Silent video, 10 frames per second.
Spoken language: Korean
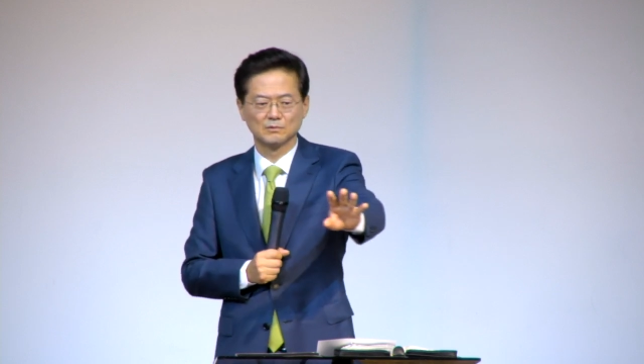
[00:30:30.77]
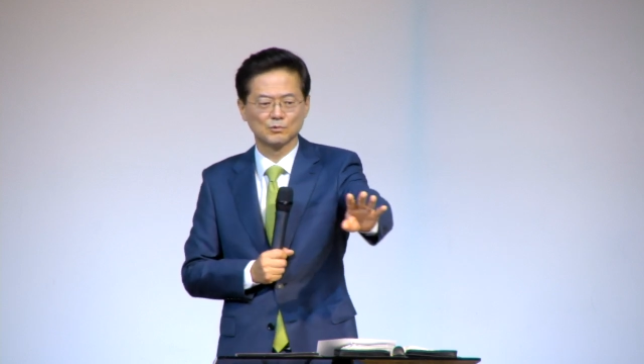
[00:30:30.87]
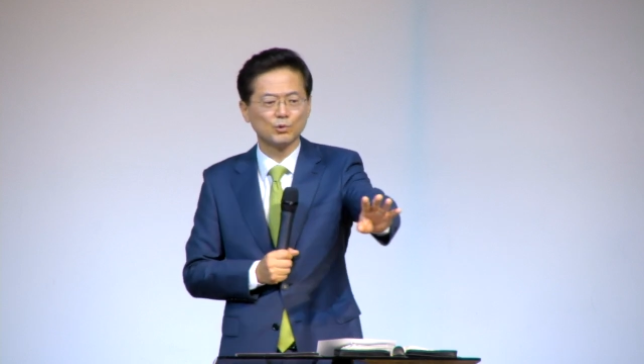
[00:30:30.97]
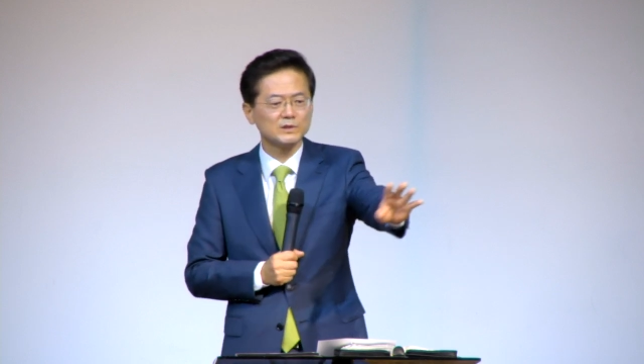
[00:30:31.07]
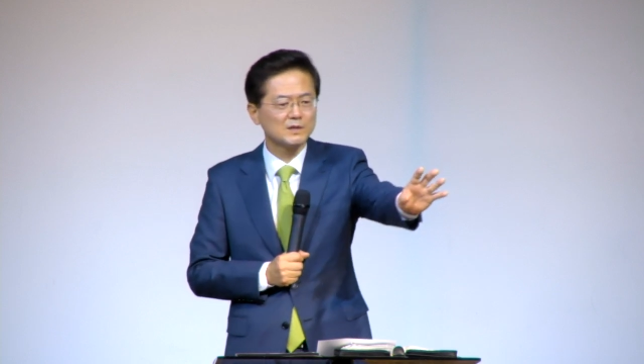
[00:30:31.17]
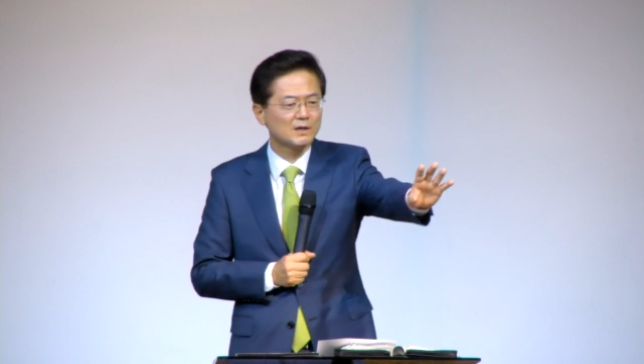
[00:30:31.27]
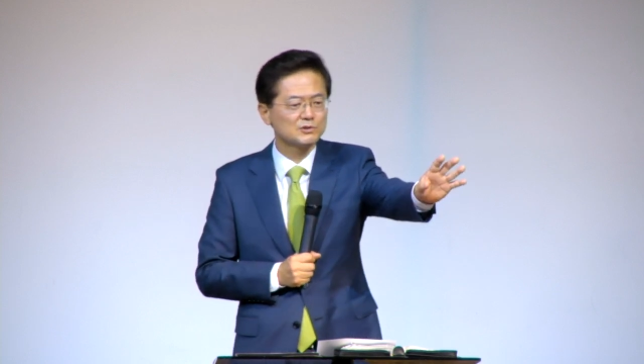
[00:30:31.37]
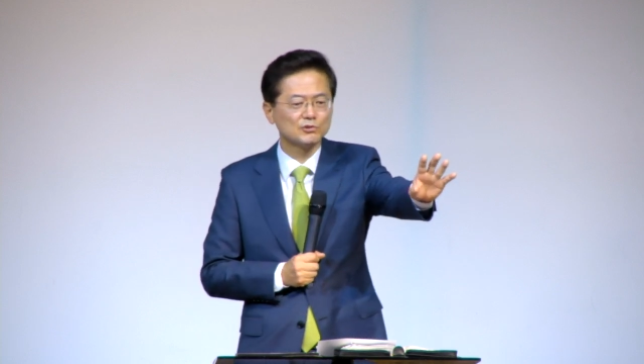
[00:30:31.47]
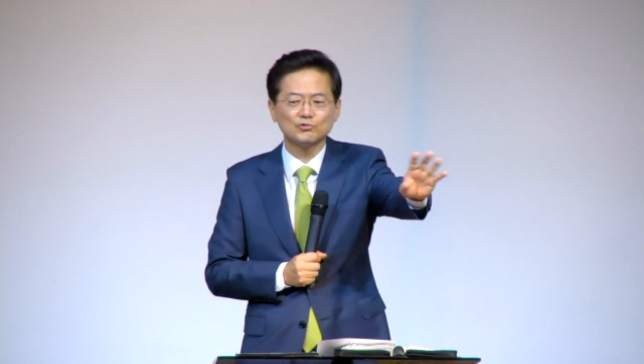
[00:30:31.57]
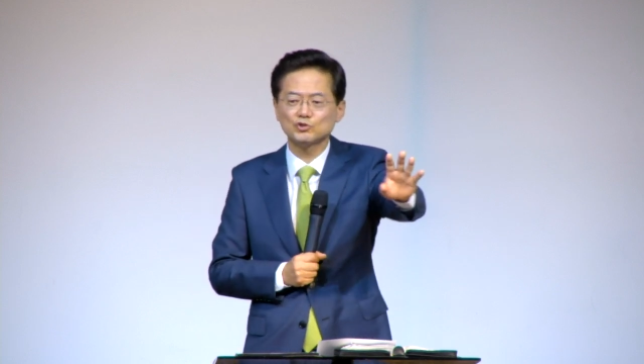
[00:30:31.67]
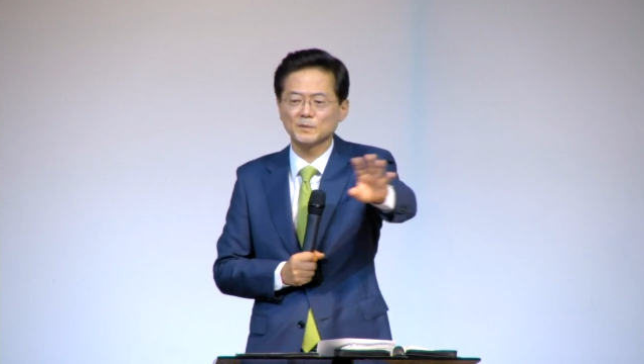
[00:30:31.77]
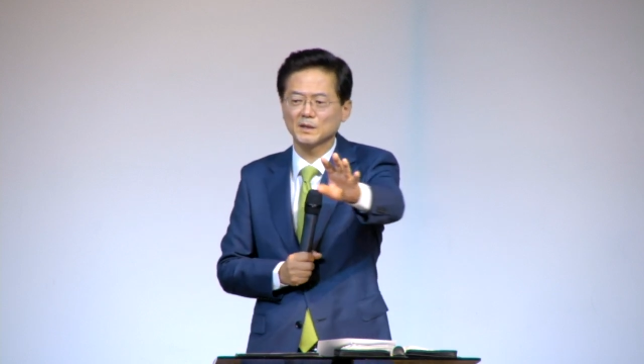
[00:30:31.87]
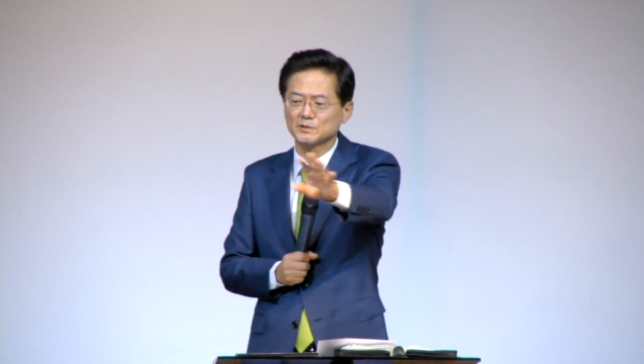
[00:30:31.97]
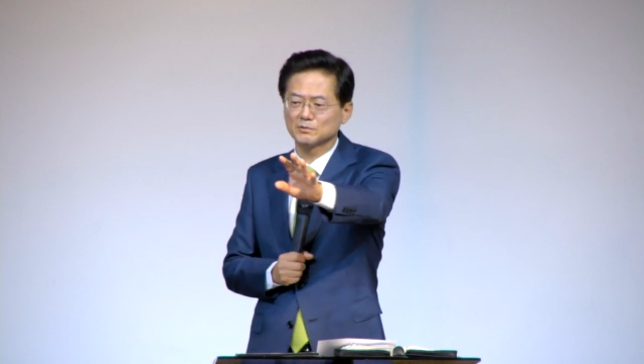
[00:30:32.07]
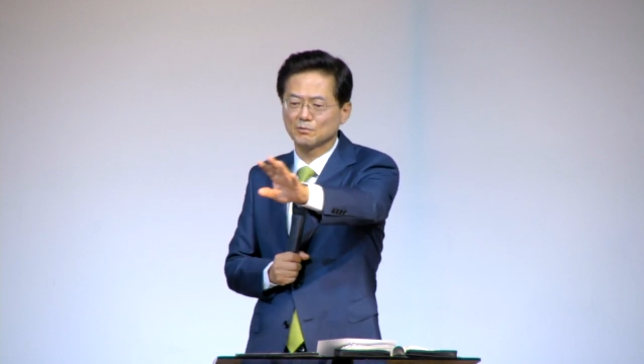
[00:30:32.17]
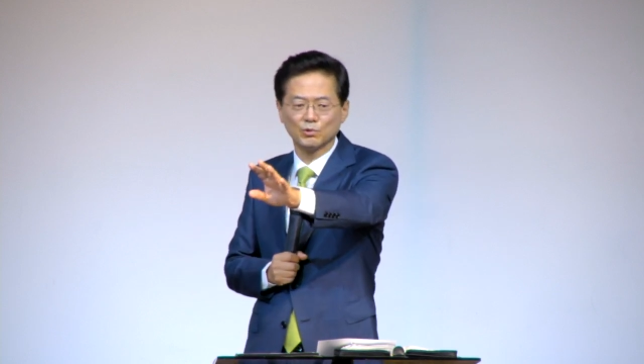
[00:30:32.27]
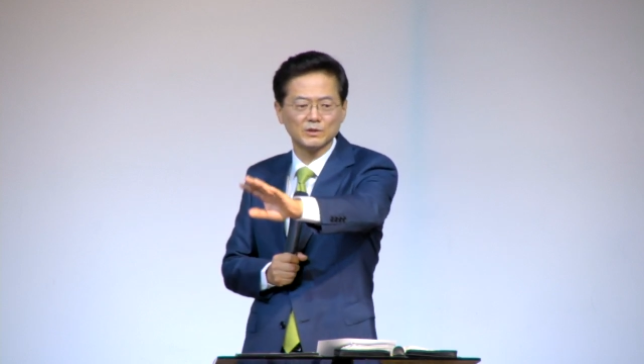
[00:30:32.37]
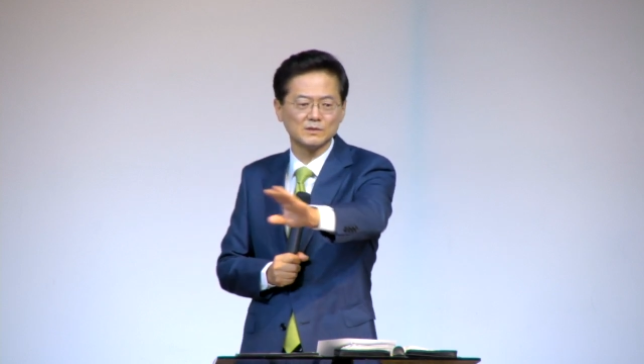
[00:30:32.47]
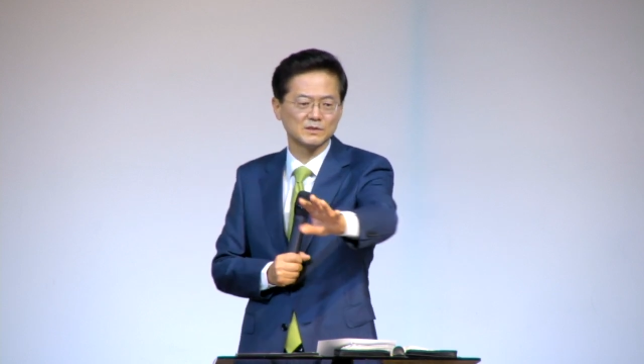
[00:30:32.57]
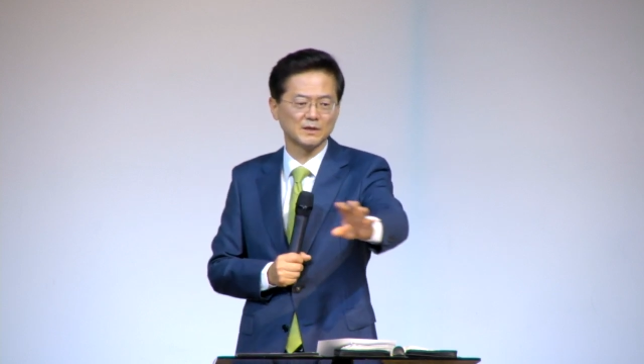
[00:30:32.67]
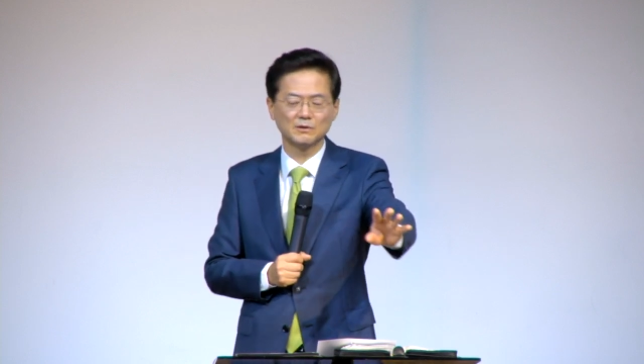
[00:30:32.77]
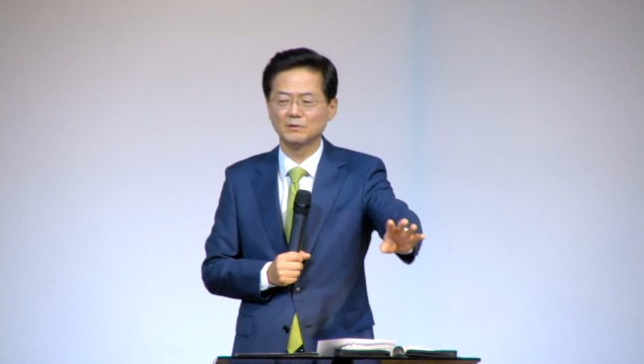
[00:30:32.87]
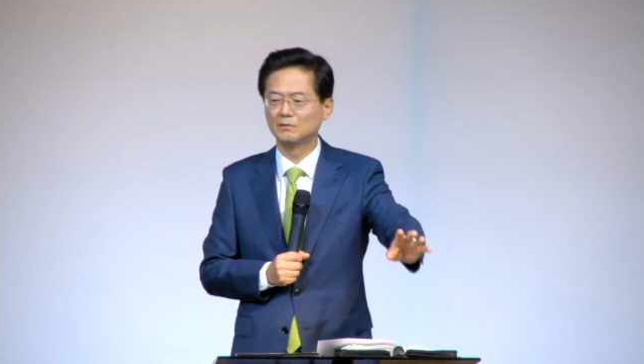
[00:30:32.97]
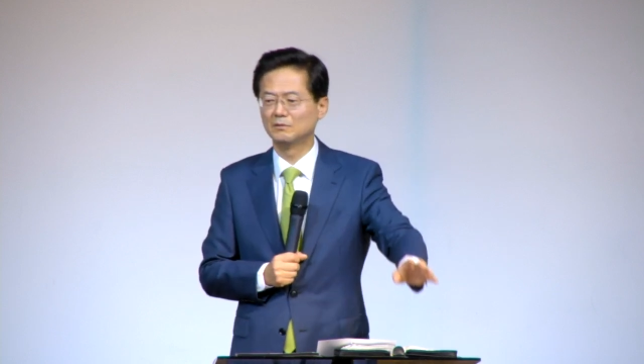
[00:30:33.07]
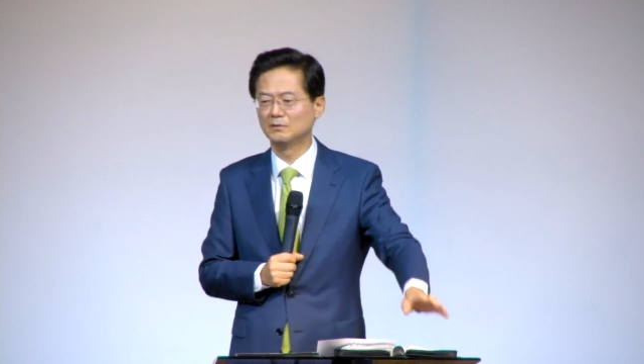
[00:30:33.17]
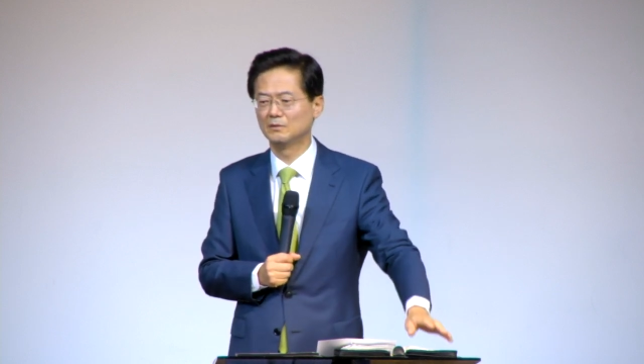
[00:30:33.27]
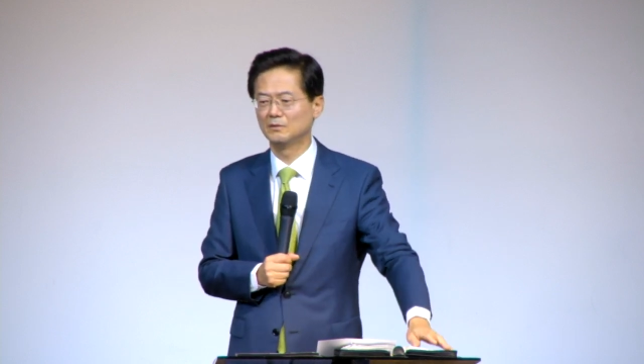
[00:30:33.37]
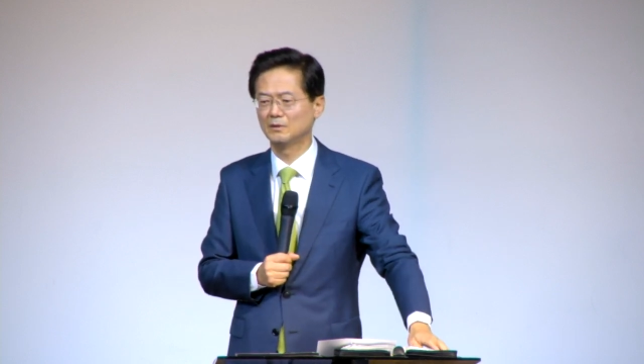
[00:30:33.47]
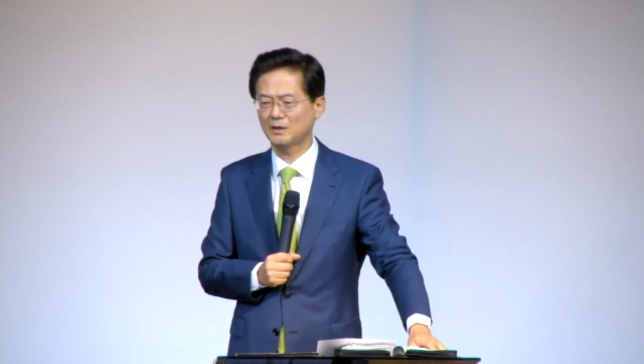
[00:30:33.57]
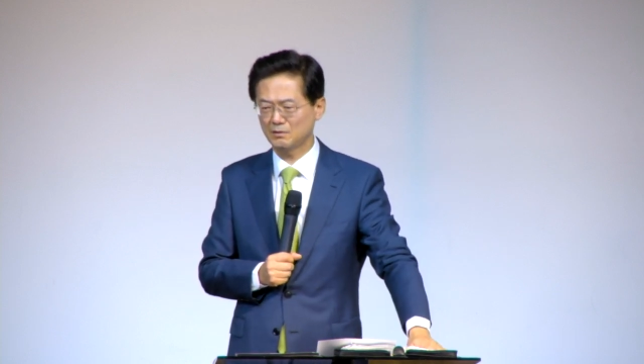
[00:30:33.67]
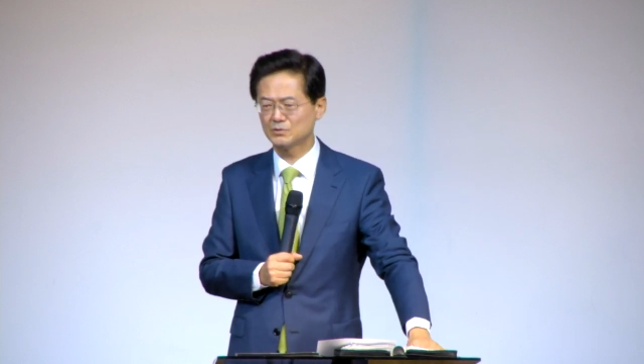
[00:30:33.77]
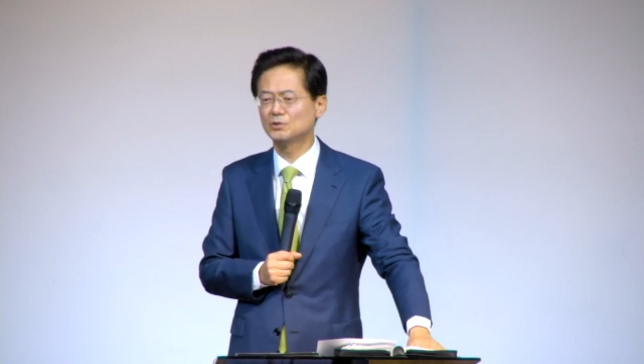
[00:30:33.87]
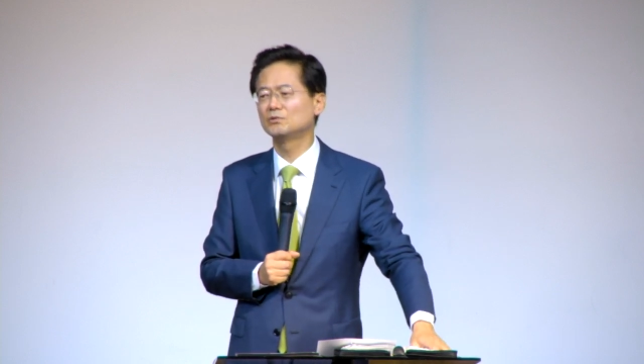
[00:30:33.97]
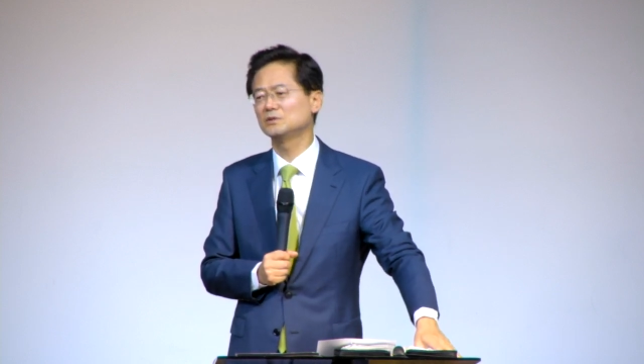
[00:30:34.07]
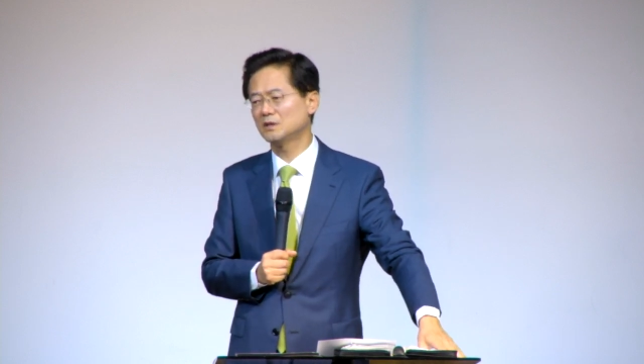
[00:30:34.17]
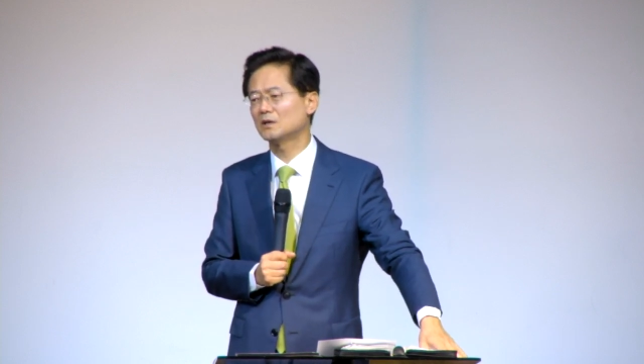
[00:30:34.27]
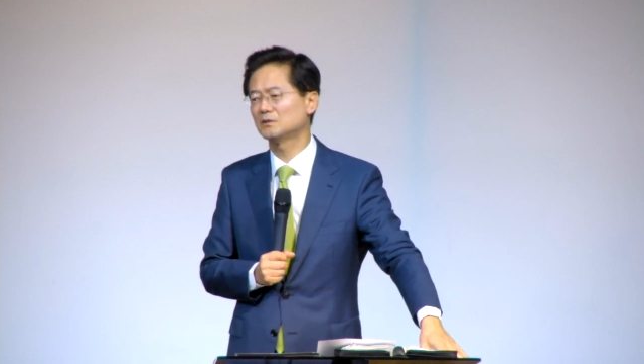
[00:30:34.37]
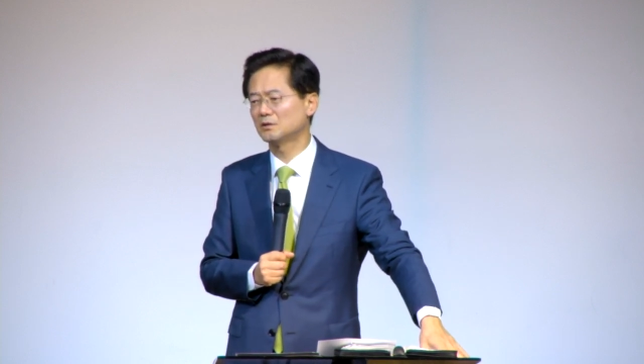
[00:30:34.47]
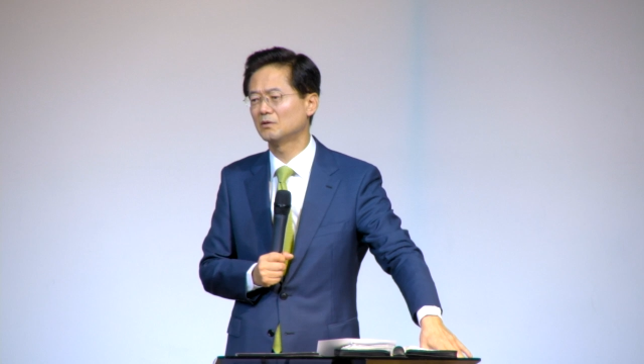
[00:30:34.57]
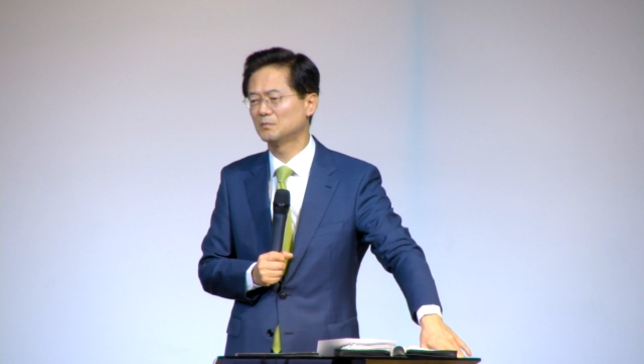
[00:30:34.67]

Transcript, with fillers: 고기 상한 정육점에 가서 고기를 사요. 어, 저도 이해가 돼요.